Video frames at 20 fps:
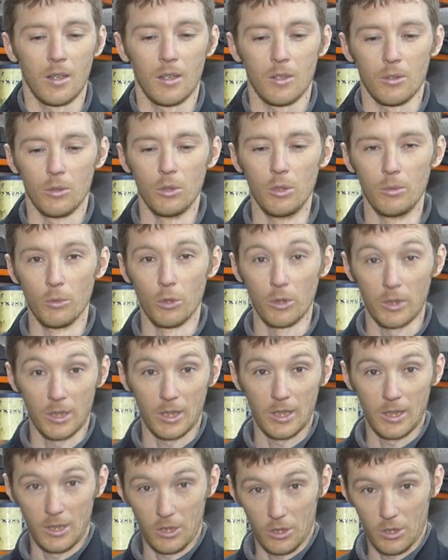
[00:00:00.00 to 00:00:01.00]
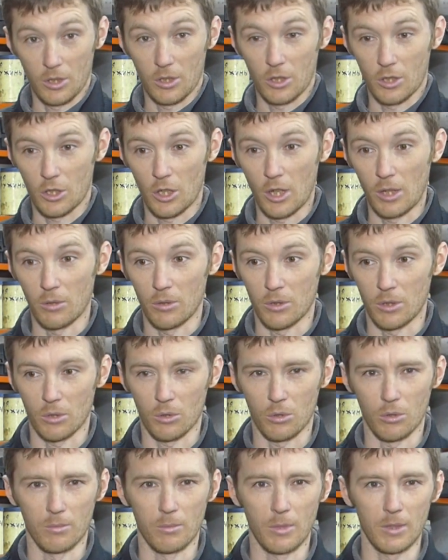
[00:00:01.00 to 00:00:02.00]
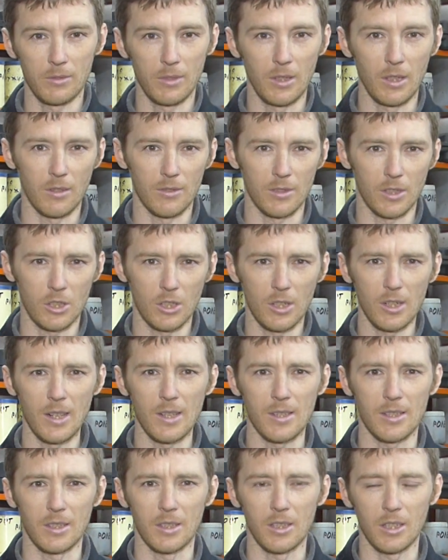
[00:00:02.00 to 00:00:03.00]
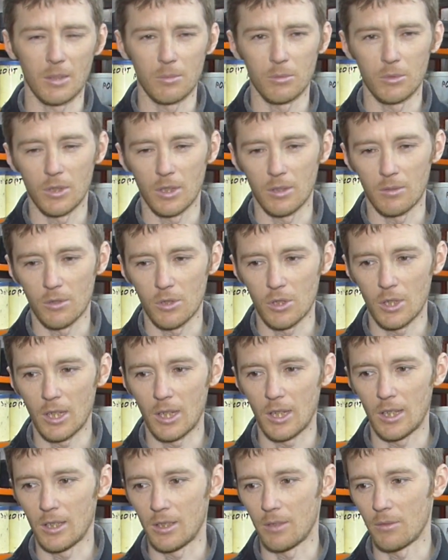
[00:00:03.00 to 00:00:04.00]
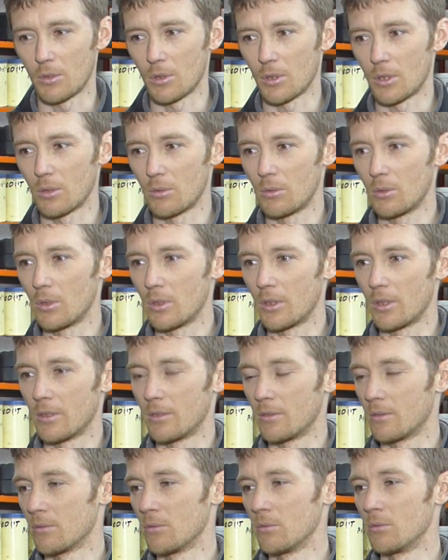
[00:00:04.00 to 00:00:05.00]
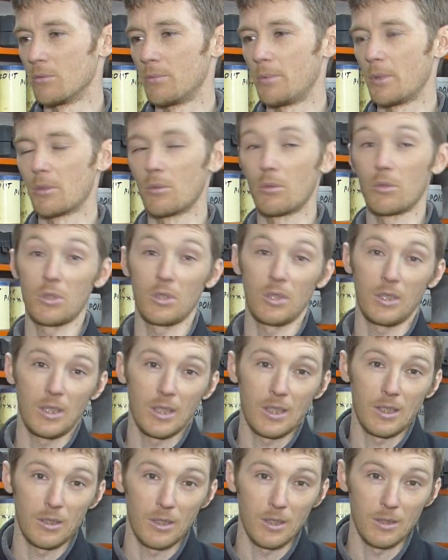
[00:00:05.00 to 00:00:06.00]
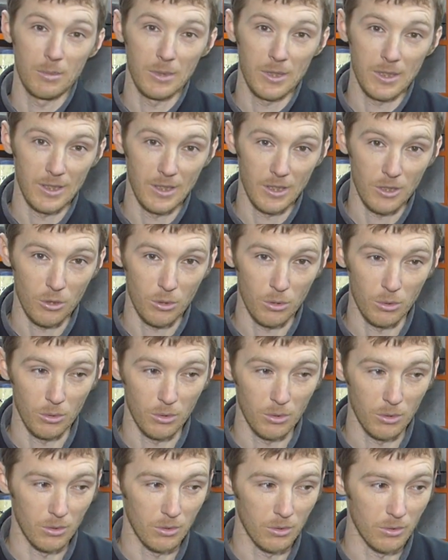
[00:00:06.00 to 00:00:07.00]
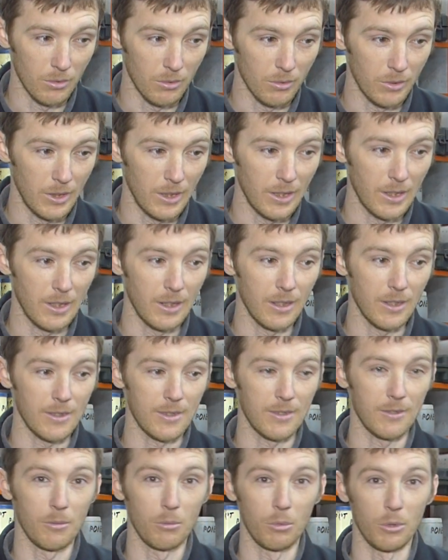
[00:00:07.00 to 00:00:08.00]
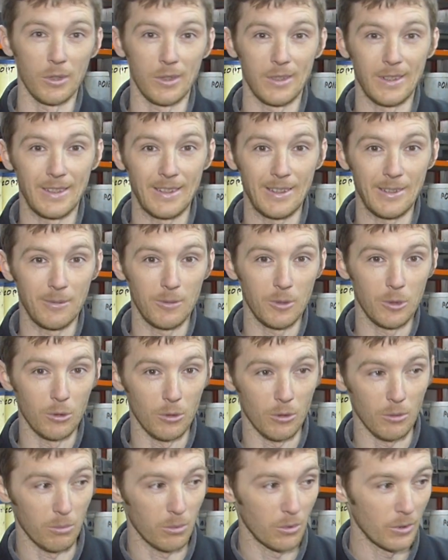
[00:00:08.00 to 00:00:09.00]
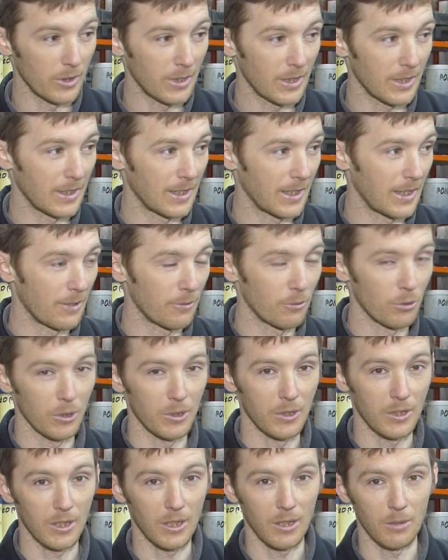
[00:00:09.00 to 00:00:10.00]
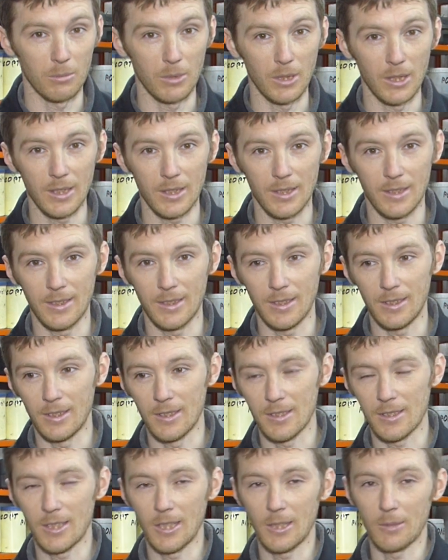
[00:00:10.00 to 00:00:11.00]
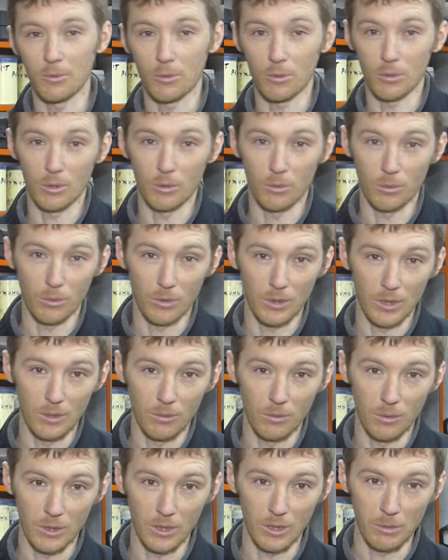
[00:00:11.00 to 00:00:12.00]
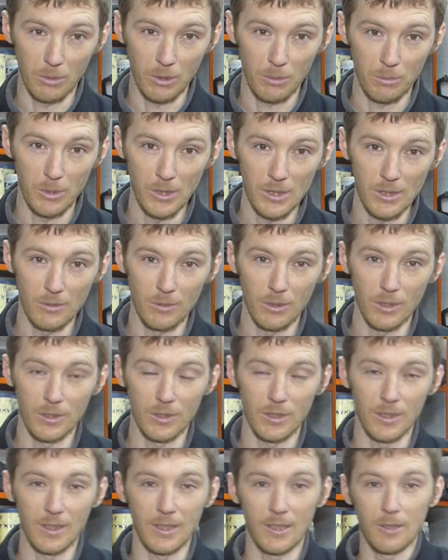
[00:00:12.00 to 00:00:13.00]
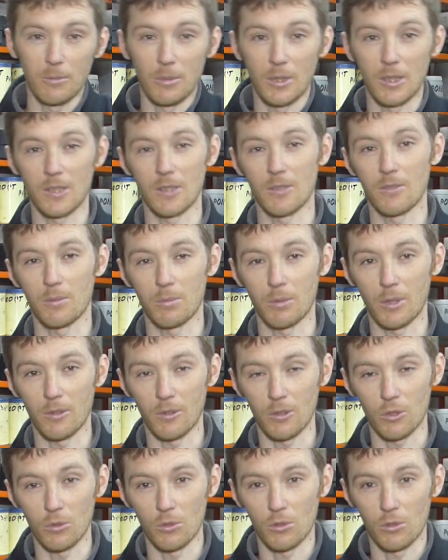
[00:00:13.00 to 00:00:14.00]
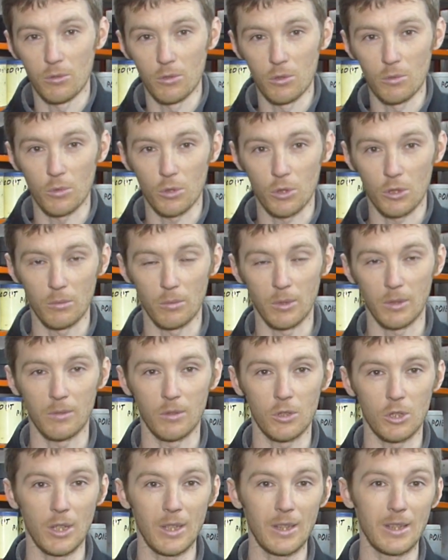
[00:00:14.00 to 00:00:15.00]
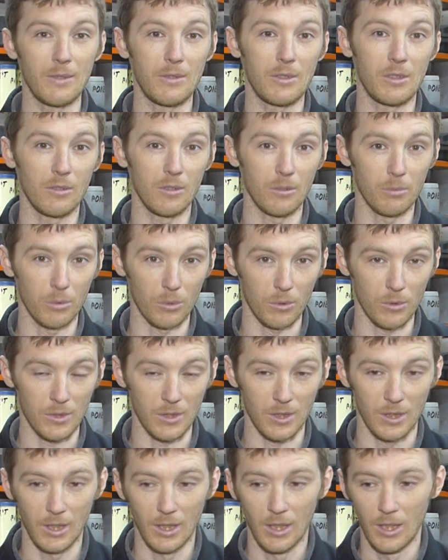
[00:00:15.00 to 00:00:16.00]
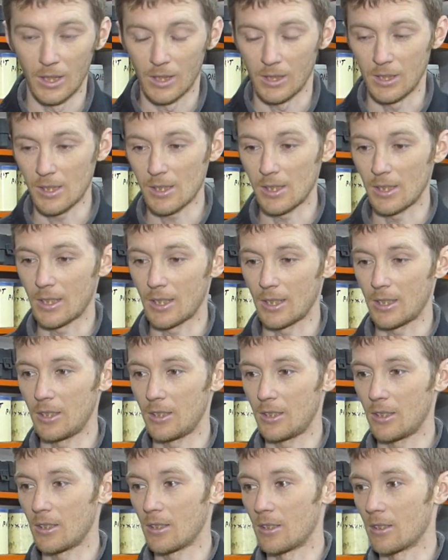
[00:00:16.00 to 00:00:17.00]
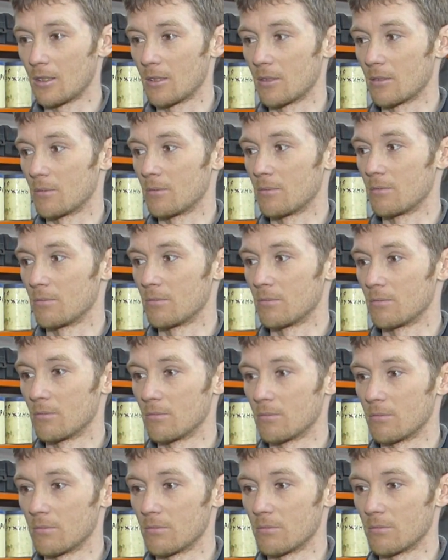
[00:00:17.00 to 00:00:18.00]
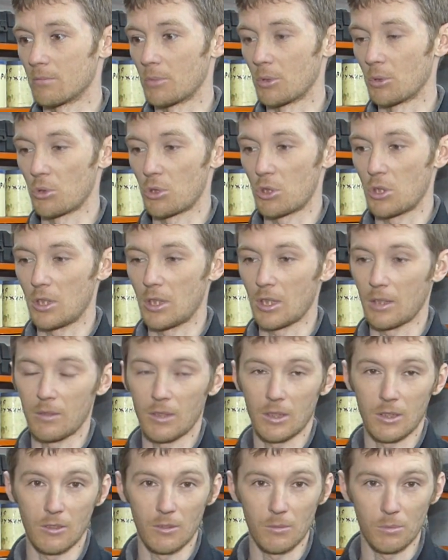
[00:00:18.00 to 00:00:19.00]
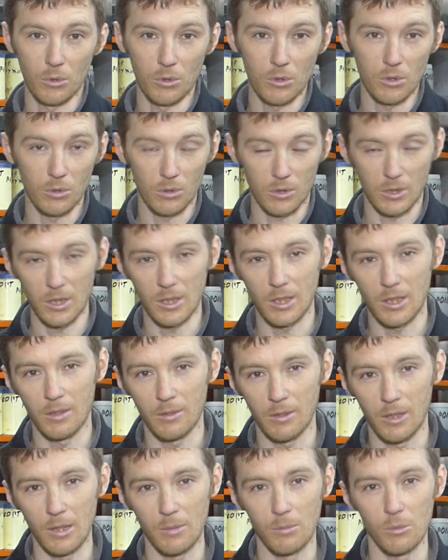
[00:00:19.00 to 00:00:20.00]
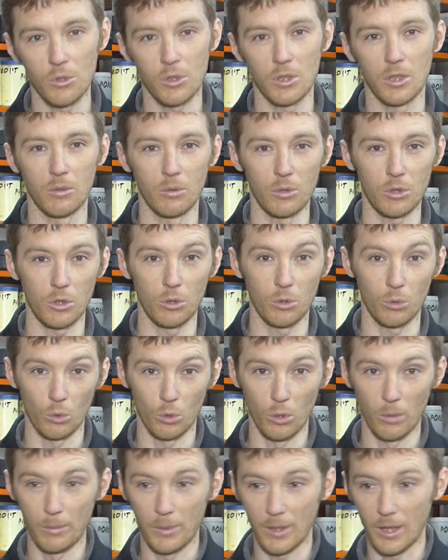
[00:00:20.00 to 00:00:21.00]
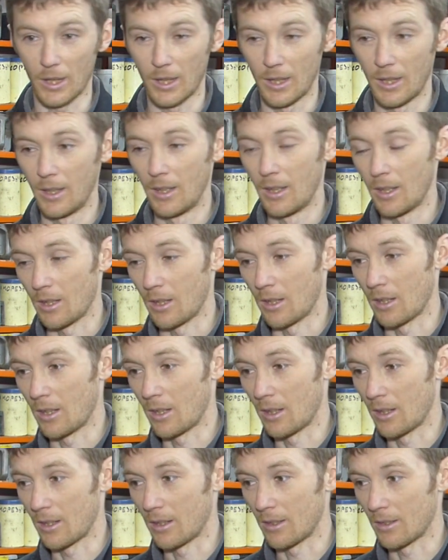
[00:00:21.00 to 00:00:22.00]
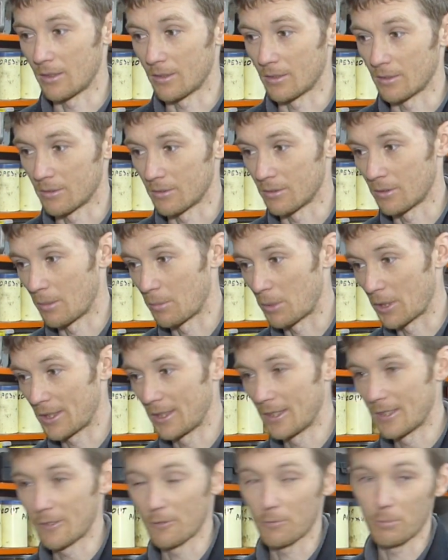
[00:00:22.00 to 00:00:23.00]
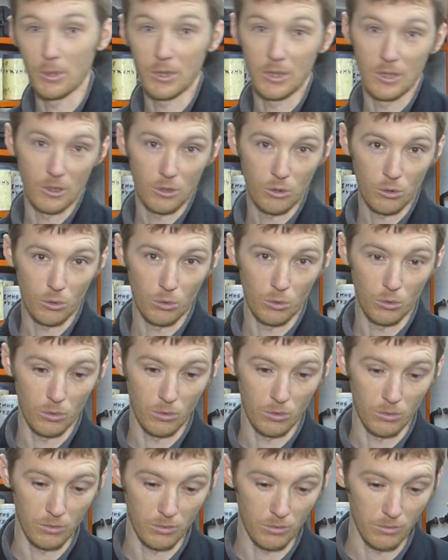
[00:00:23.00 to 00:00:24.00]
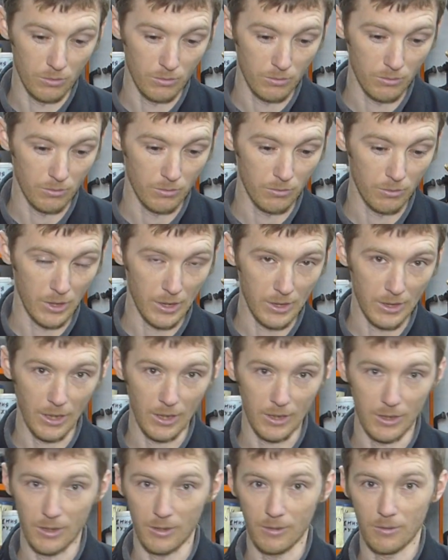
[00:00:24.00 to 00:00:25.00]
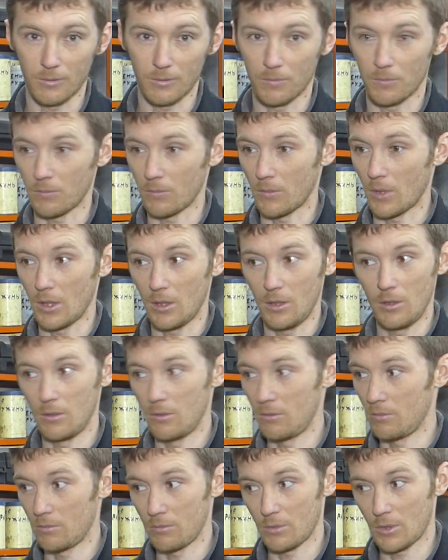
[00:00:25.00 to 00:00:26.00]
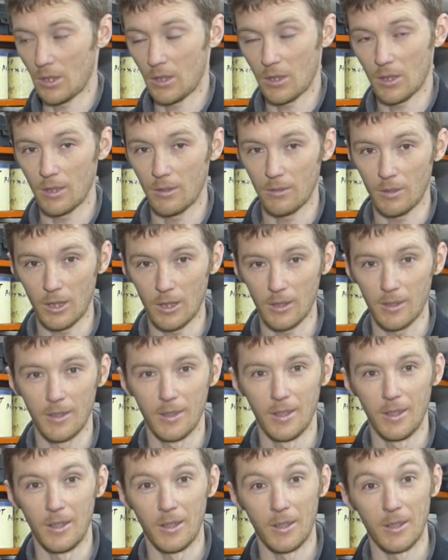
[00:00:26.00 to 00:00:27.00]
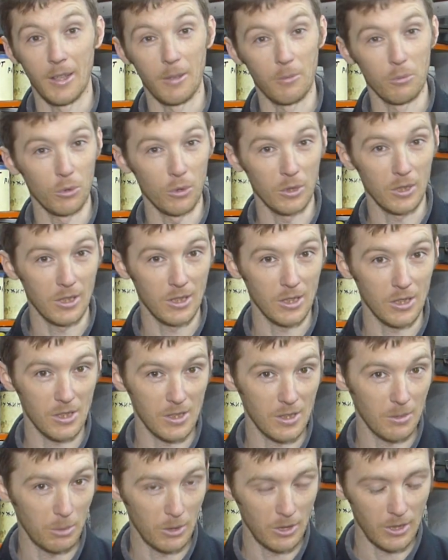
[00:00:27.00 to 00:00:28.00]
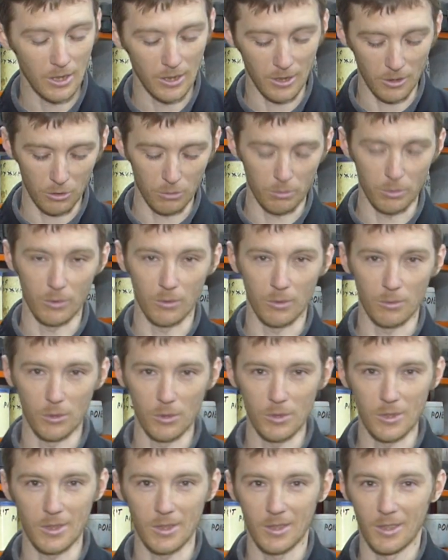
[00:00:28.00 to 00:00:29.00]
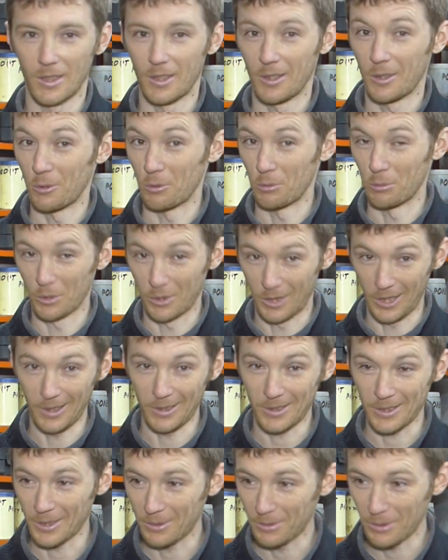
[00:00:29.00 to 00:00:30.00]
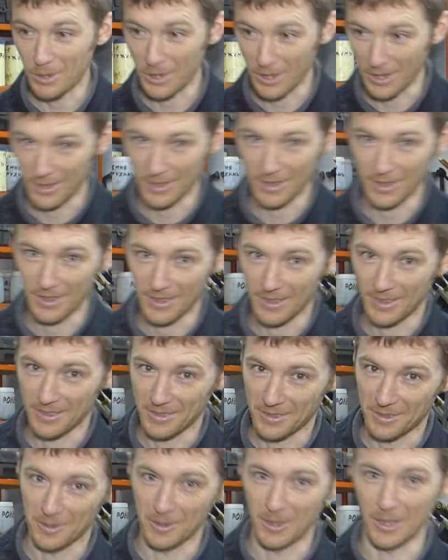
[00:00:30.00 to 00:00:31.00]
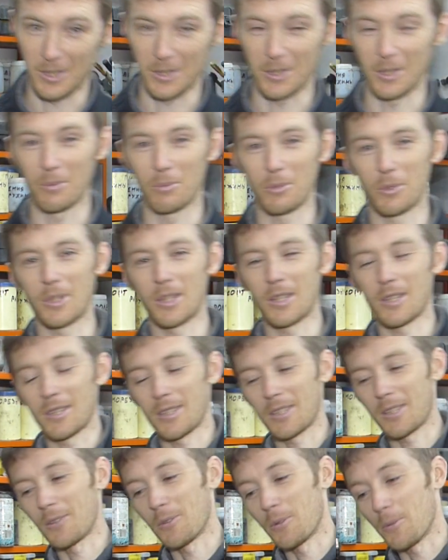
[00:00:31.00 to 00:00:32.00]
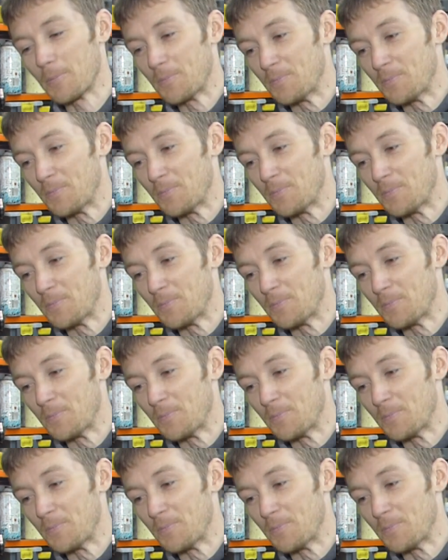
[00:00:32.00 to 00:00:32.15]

Ну и многие, конечно же, жалуются, что Матвеев зажрался, никому не отвечает и все такое. Ну, в первую очередь я хотел бы сказать, что я свободный видеоблогер на вольных хлебах и ни с кем трудового договора не подписывал, не нанимался в справочную службу, чтобы отвечать на все вопросы. Если хотите получить ответ на вопрос, то, кстати говоря, можно очень удобно а, обратиться в поддержку ВКонтакте. Они, кстати говоря, на многие даже запредельно тупые вопросы умудряются отвечать. Я даже наблюдал это кино.